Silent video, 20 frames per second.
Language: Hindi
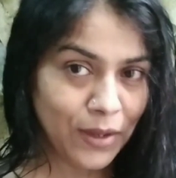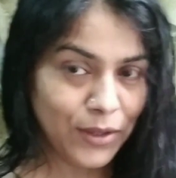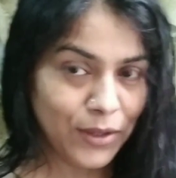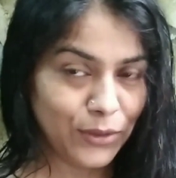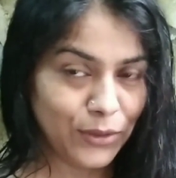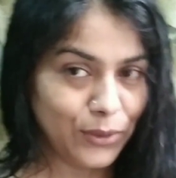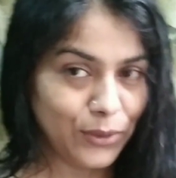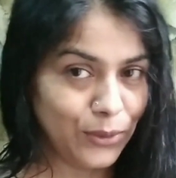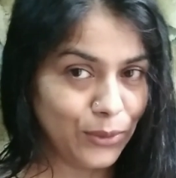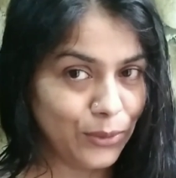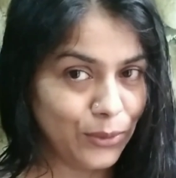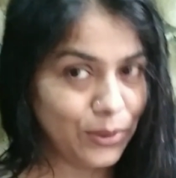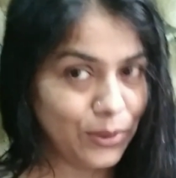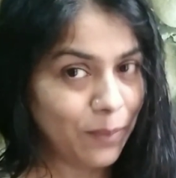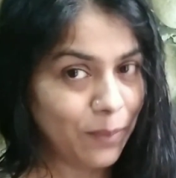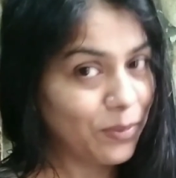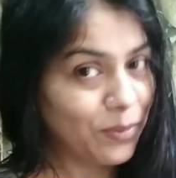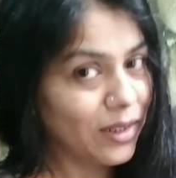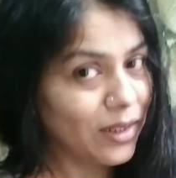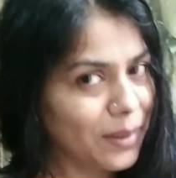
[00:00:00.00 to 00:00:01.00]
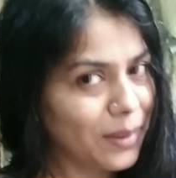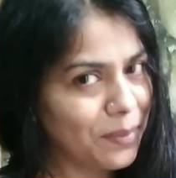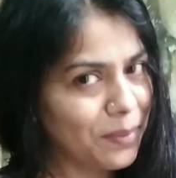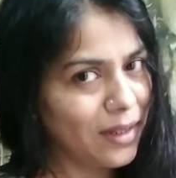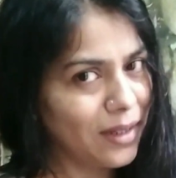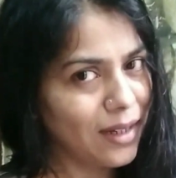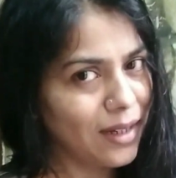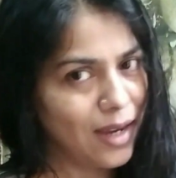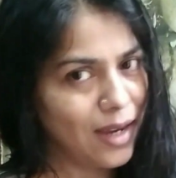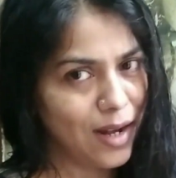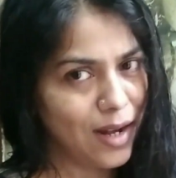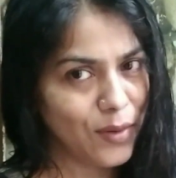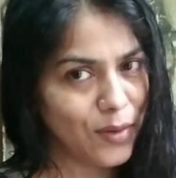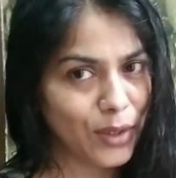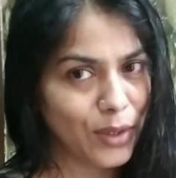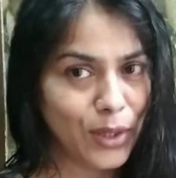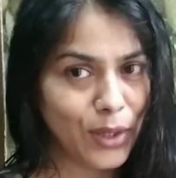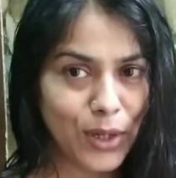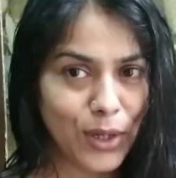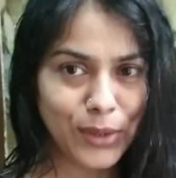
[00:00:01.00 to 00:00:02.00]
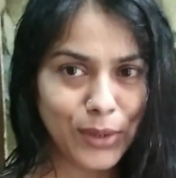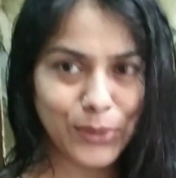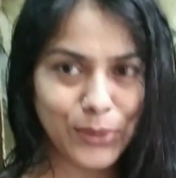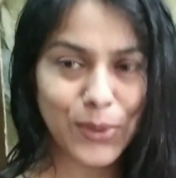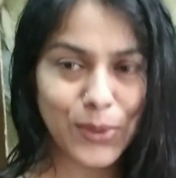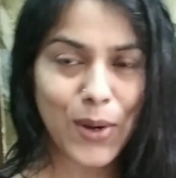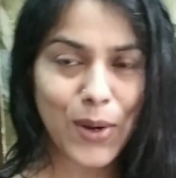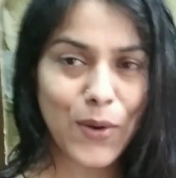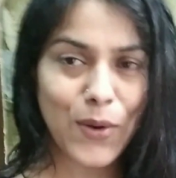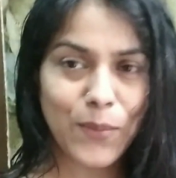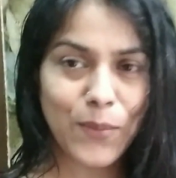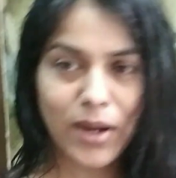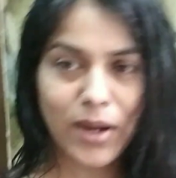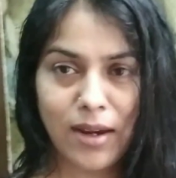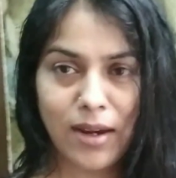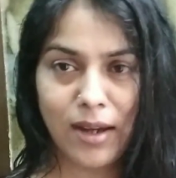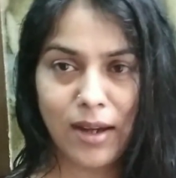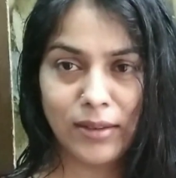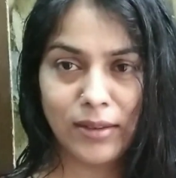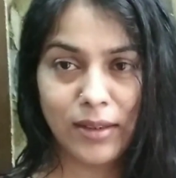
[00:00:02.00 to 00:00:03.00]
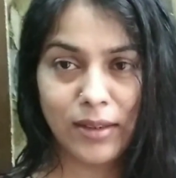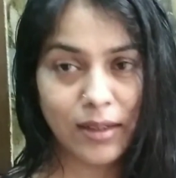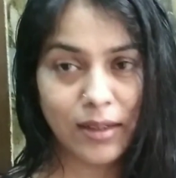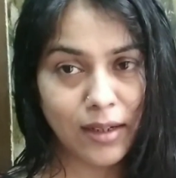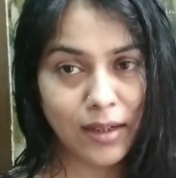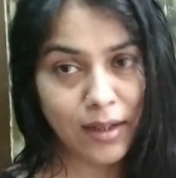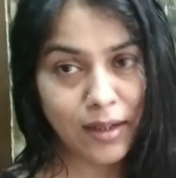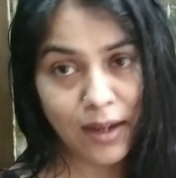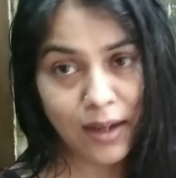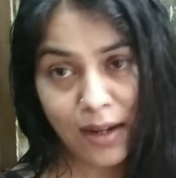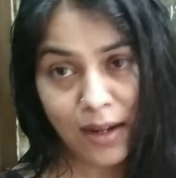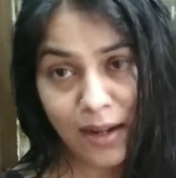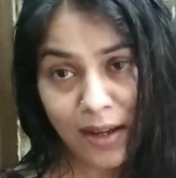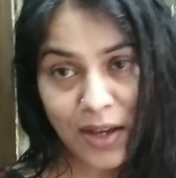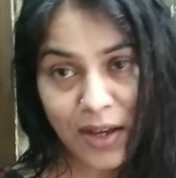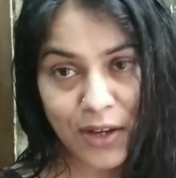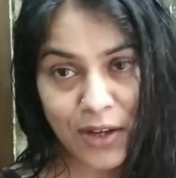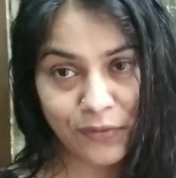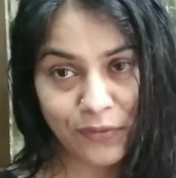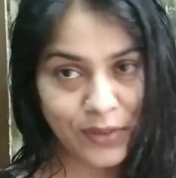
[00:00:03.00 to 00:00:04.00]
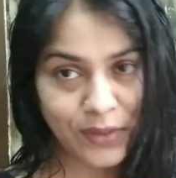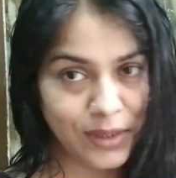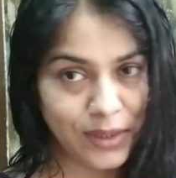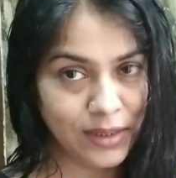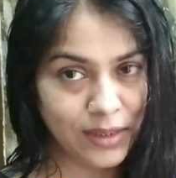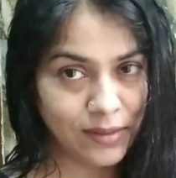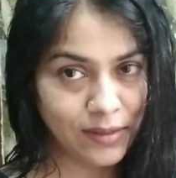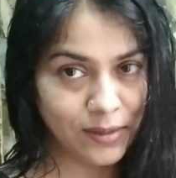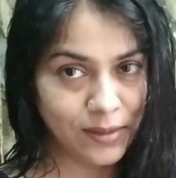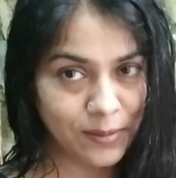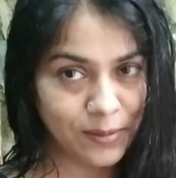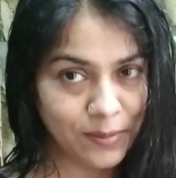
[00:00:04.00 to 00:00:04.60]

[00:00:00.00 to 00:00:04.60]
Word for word: तो तब तक अपना ख्याल रखें दुआओं में याद रखें अल्लाह हाफिज़